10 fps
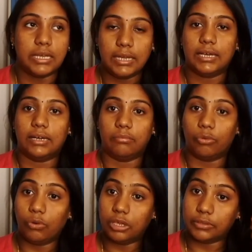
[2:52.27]
இல்லை
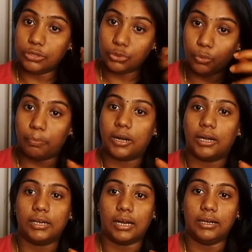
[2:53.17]
உங்களுக்கு வந்து
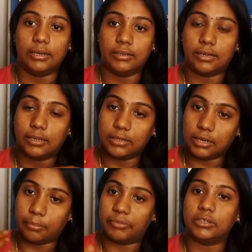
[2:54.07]
சூப்பரான கண்டென்ட் இருக்கு
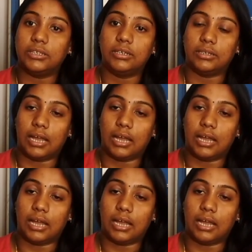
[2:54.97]
நம்ம வந்து